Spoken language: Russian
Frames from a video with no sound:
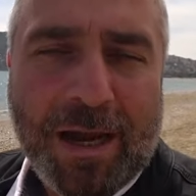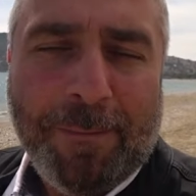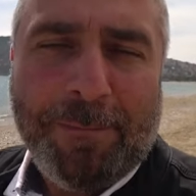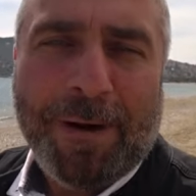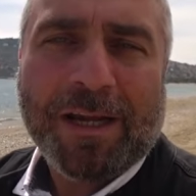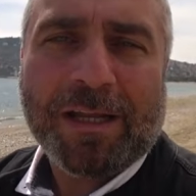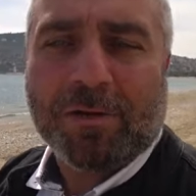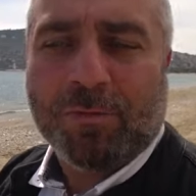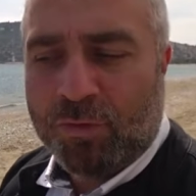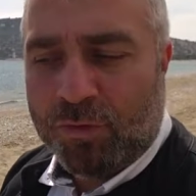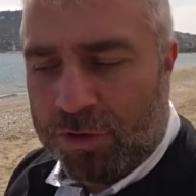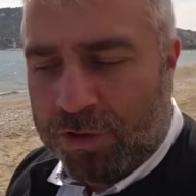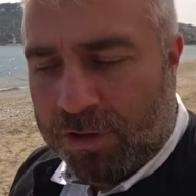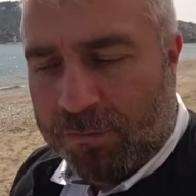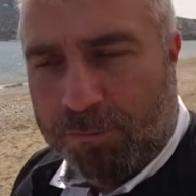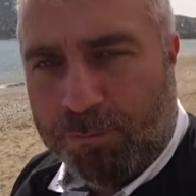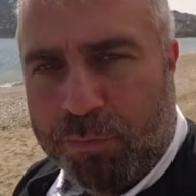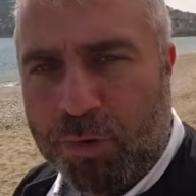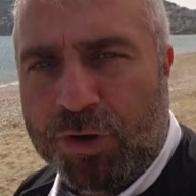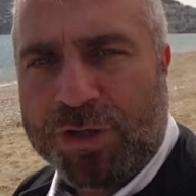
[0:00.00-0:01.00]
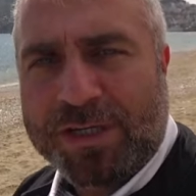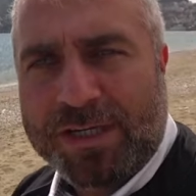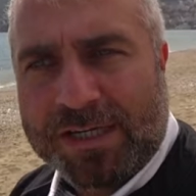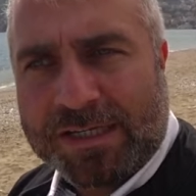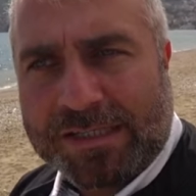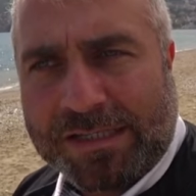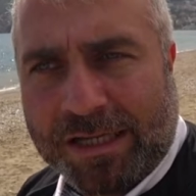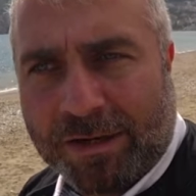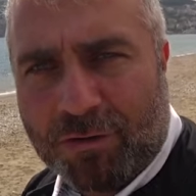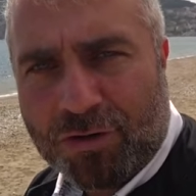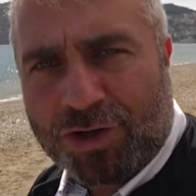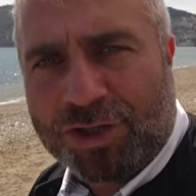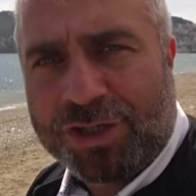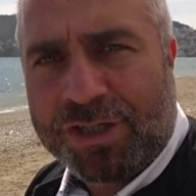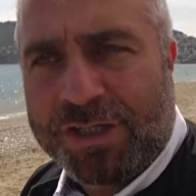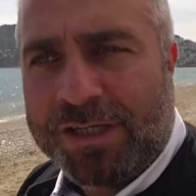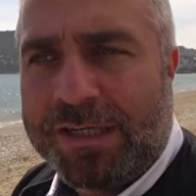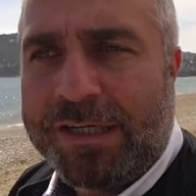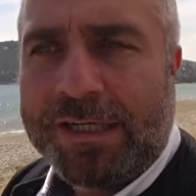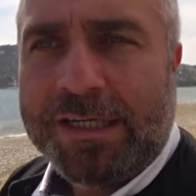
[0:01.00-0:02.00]
Поэтому будьте
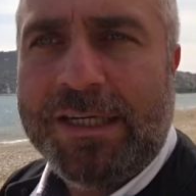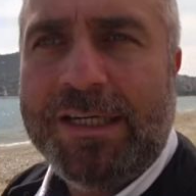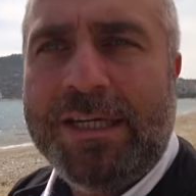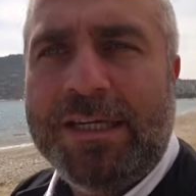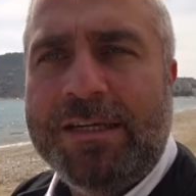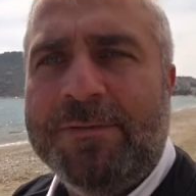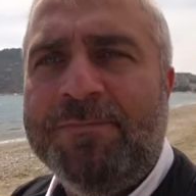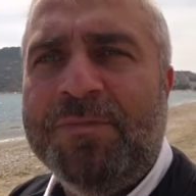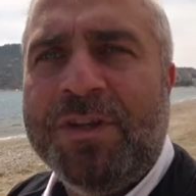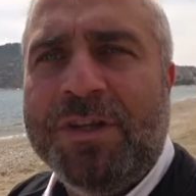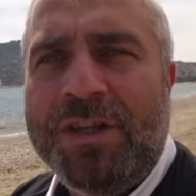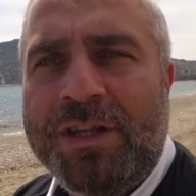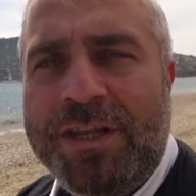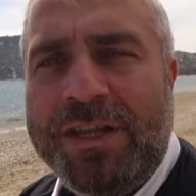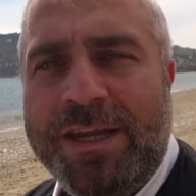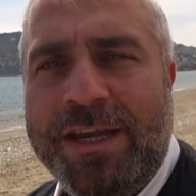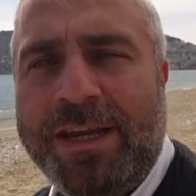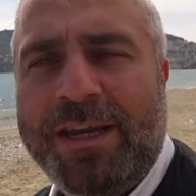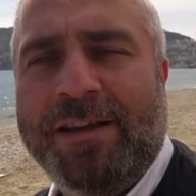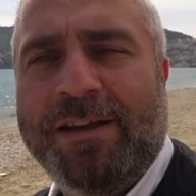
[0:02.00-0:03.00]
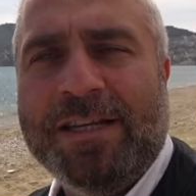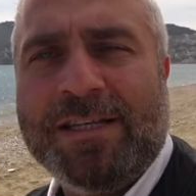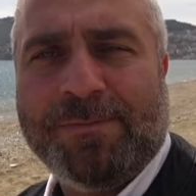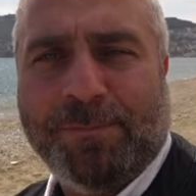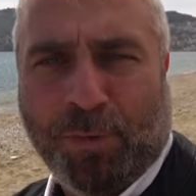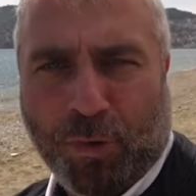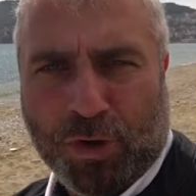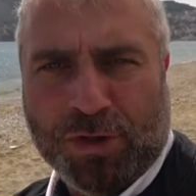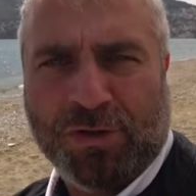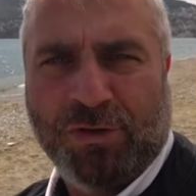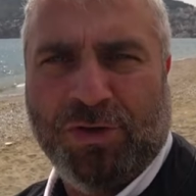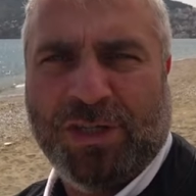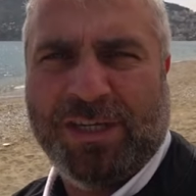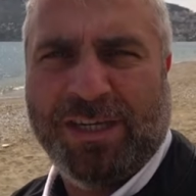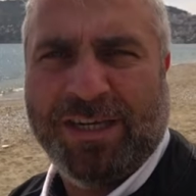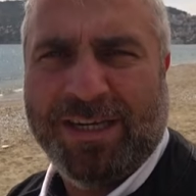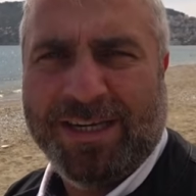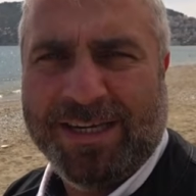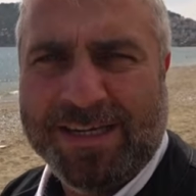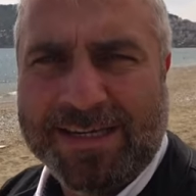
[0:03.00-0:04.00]
осторожны и не
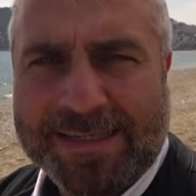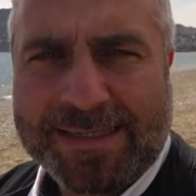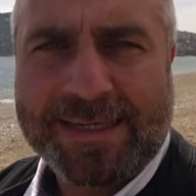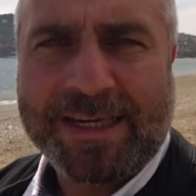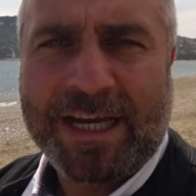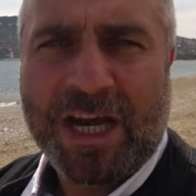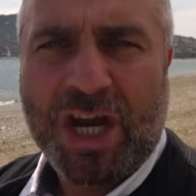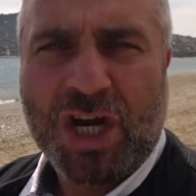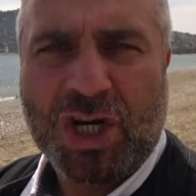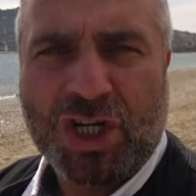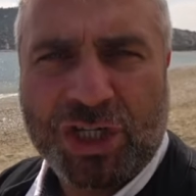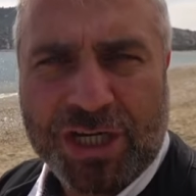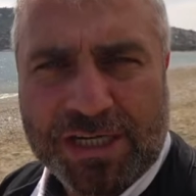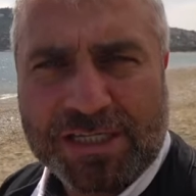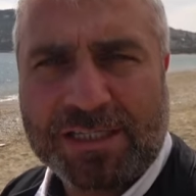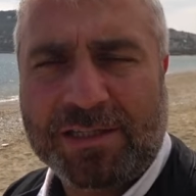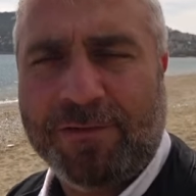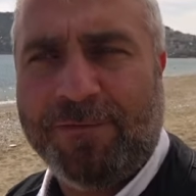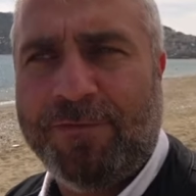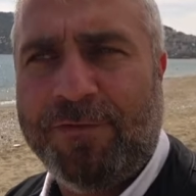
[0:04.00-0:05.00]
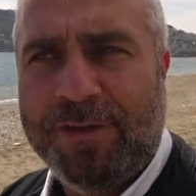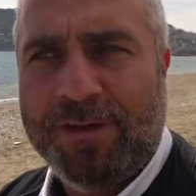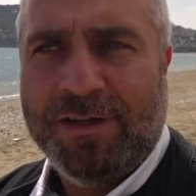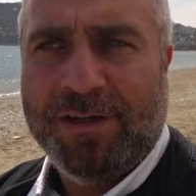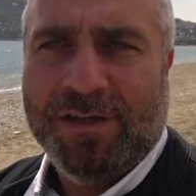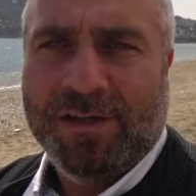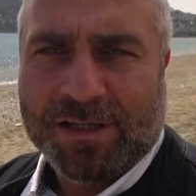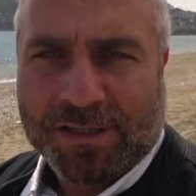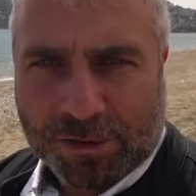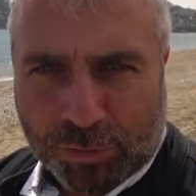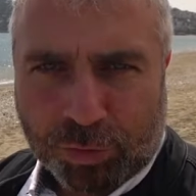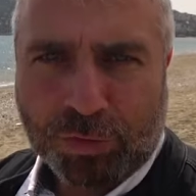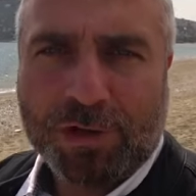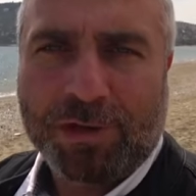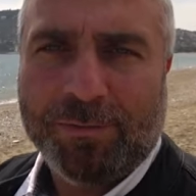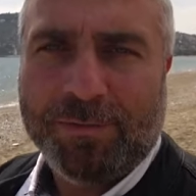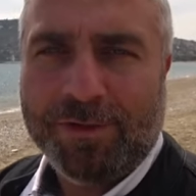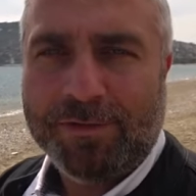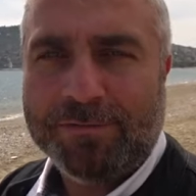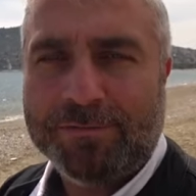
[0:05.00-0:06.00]
используйте язык жестов с турками.